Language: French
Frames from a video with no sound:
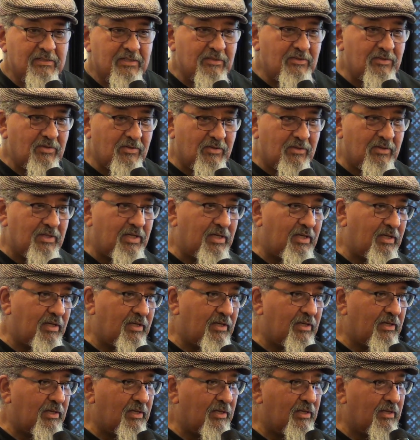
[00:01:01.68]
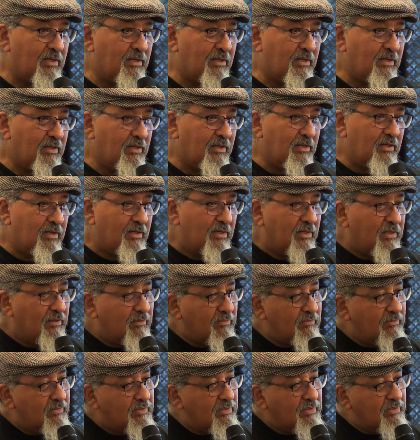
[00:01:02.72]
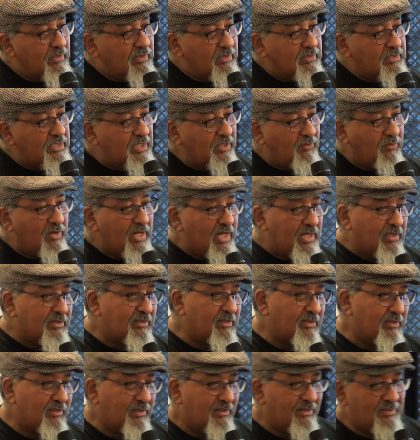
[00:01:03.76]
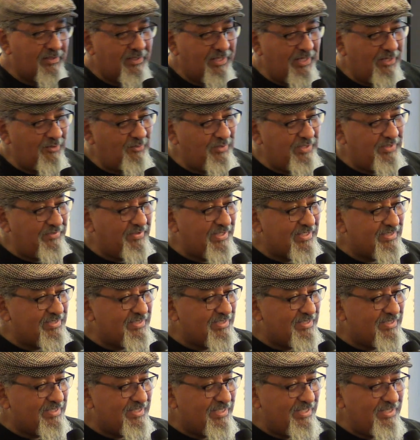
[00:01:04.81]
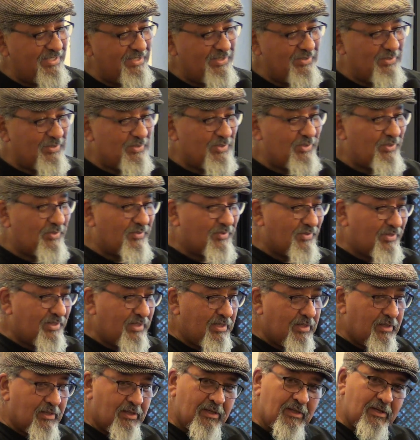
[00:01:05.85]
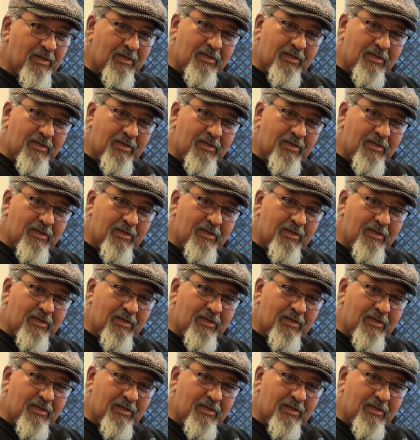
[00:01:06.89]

dans les tiroirs de, l'université ou dans les,